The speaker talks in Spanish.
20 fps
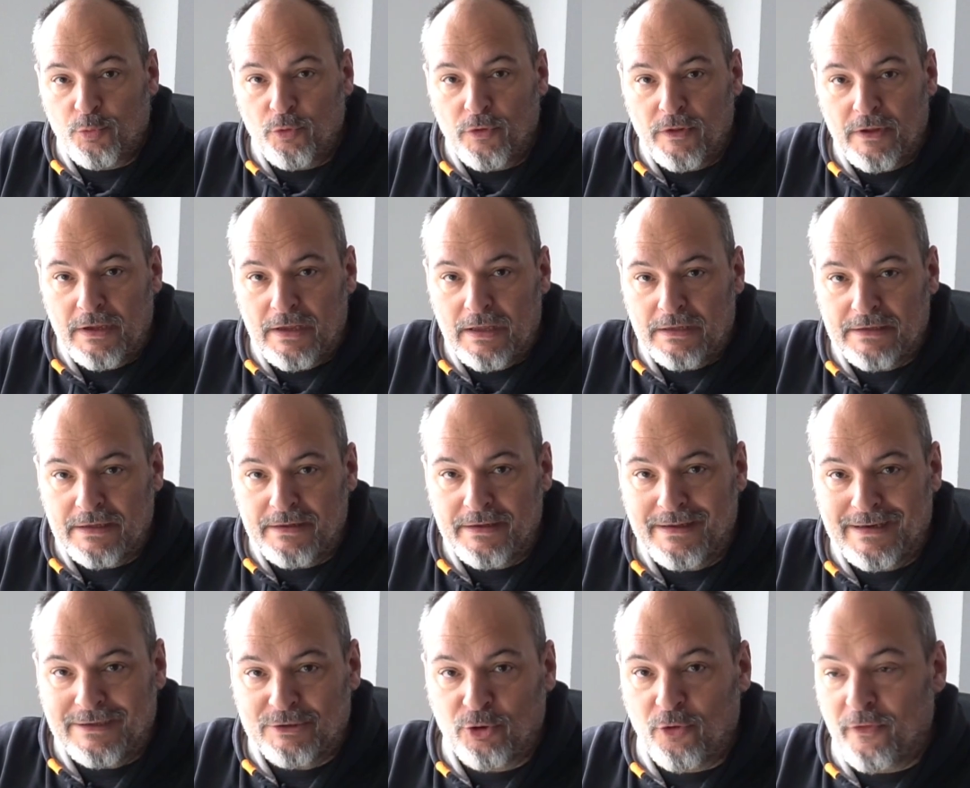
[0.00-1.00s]
pude
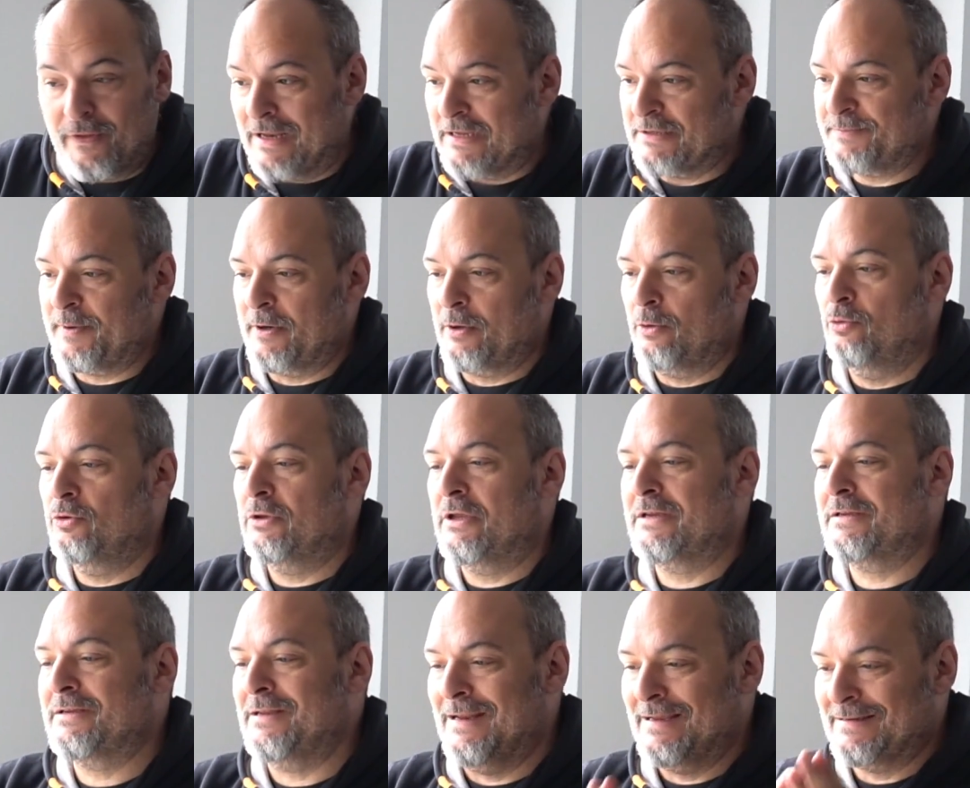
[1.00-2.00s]
atender a todas las
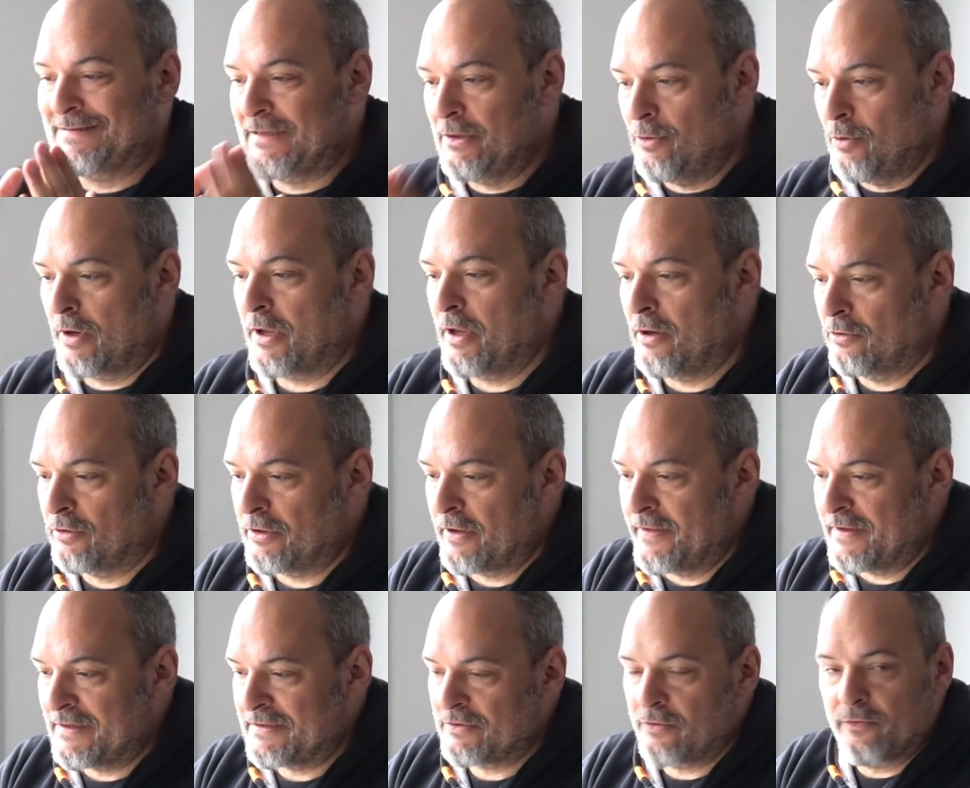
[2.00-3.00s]
preguntas, las tengo aquí
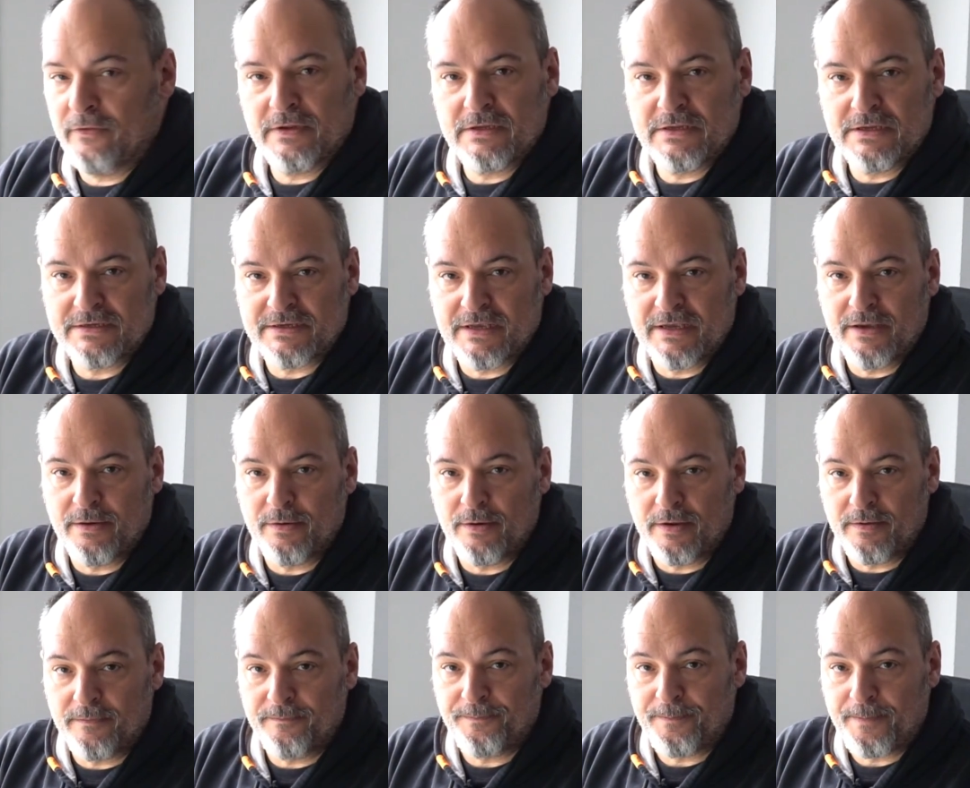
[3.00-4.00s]
anotadas, todas las
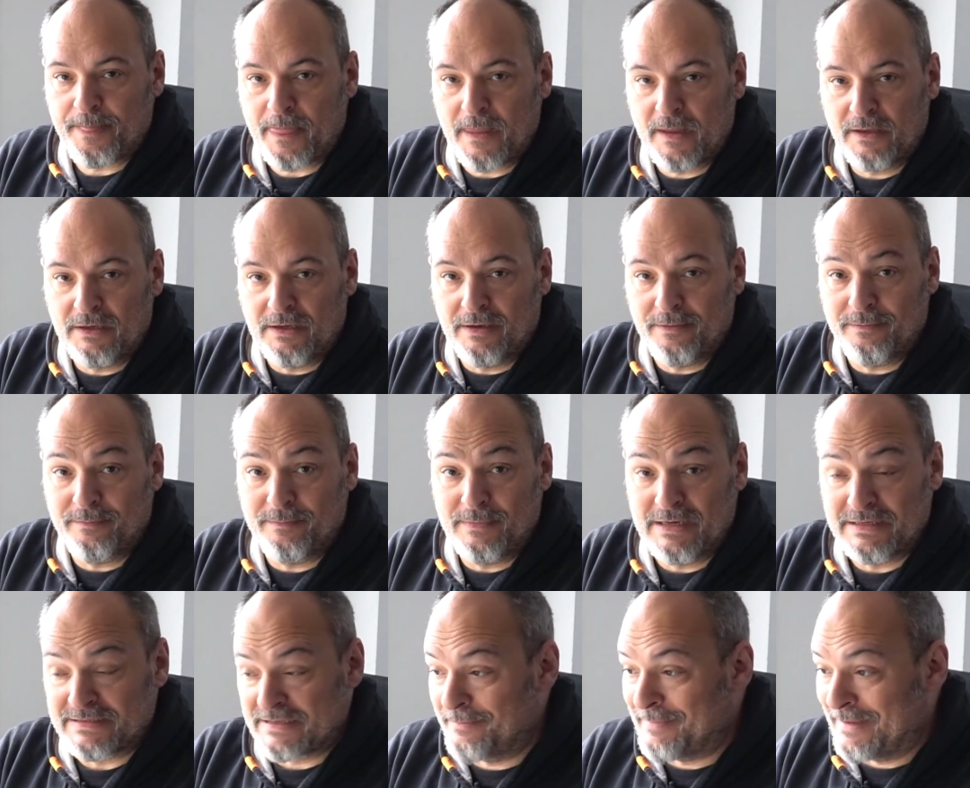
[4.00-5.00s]
que,
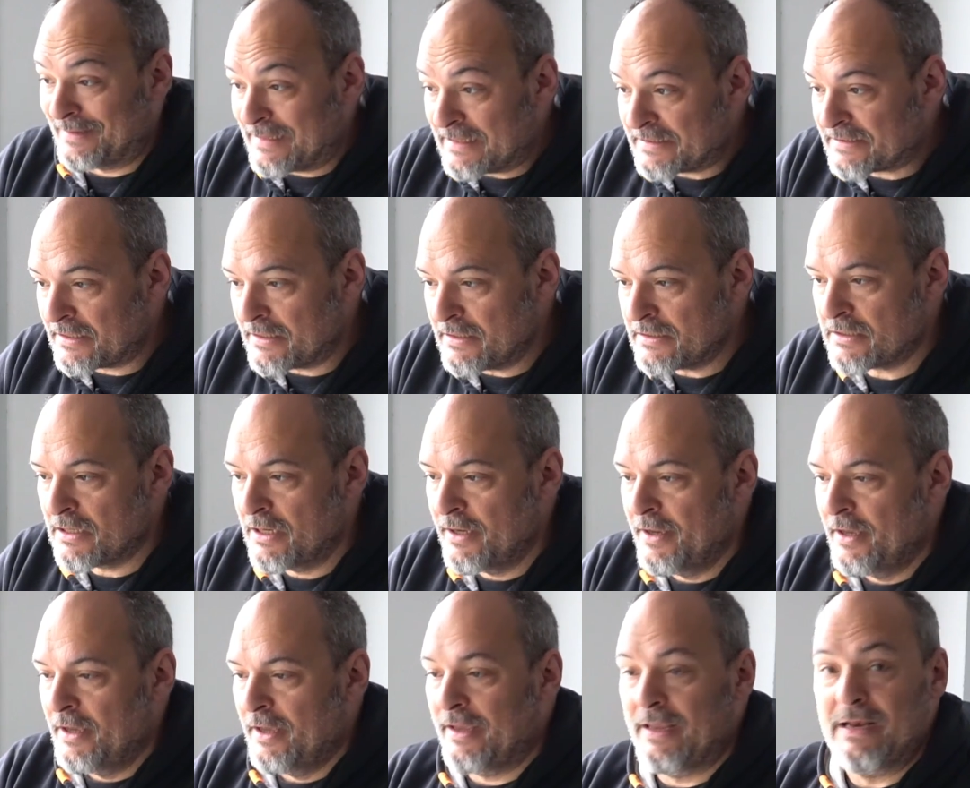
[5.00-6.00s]
las que mandasteis,
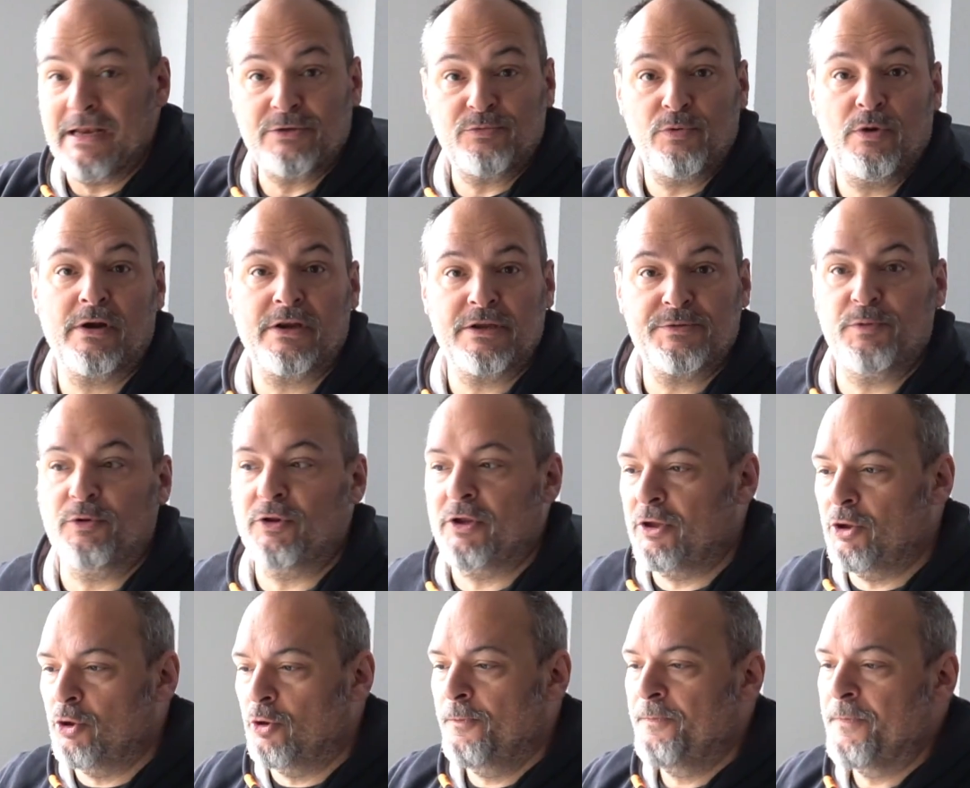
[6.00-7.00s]
y las voy
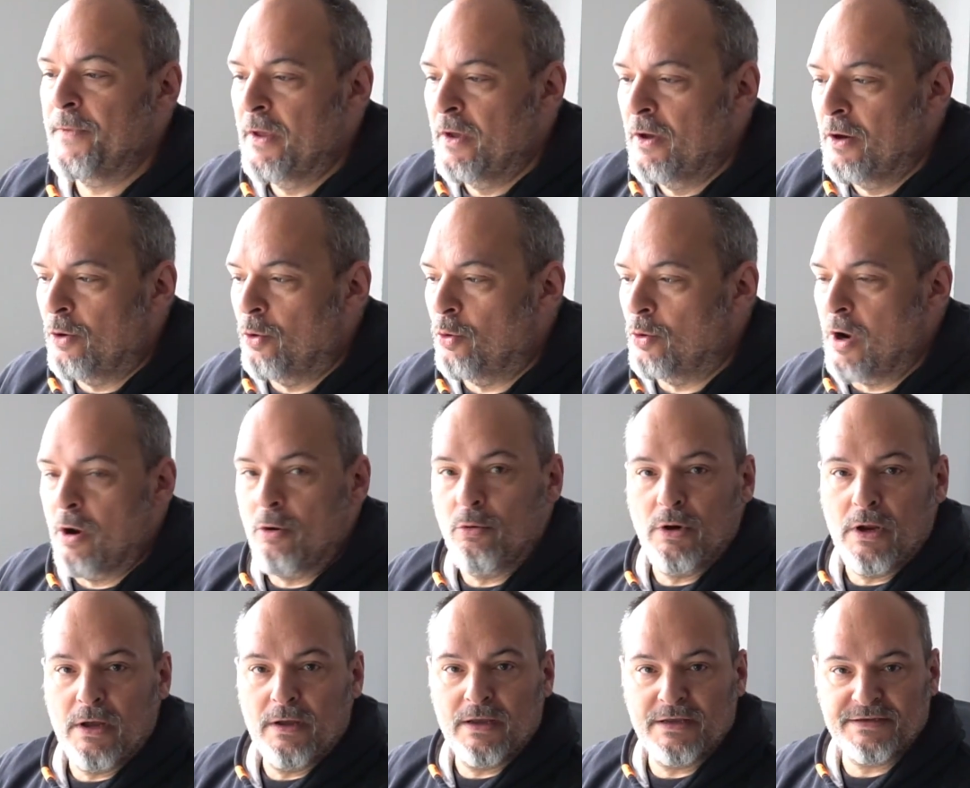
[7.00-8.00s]
respondiendo una a
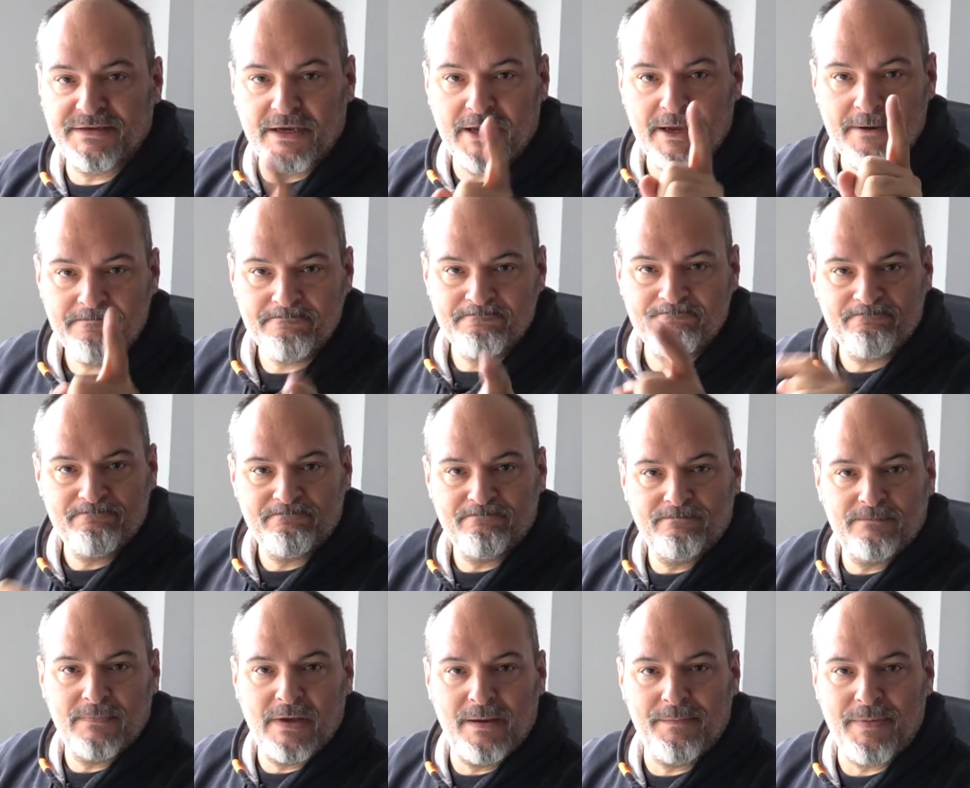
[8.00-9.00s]
una. Así que,
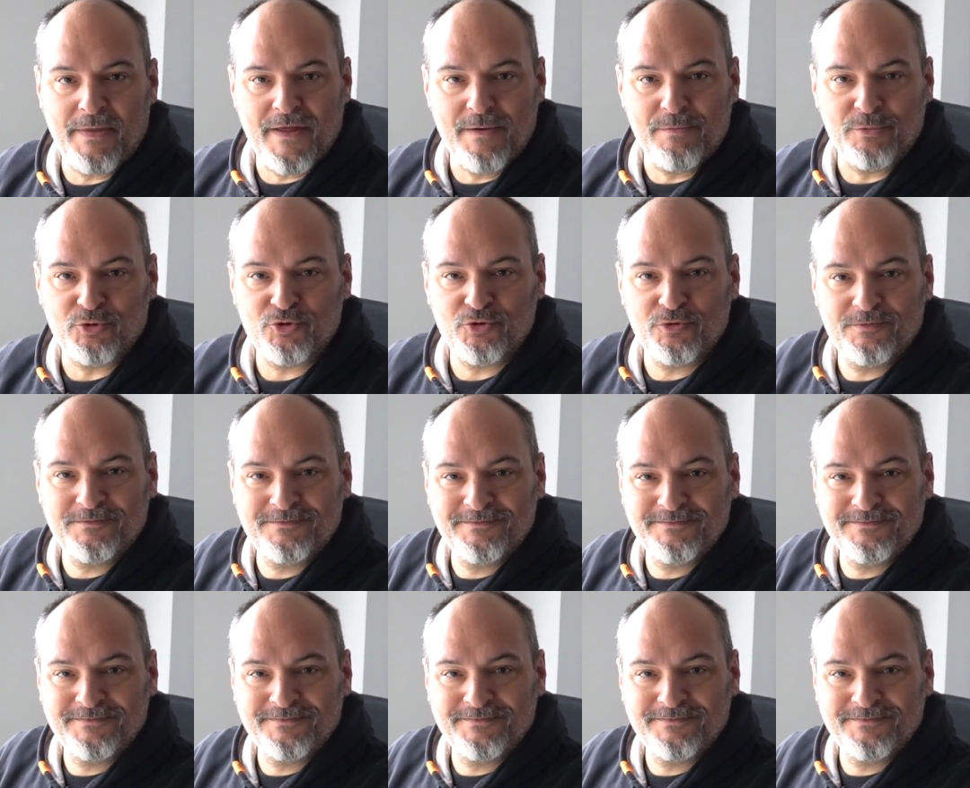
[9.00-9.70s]
empezamos.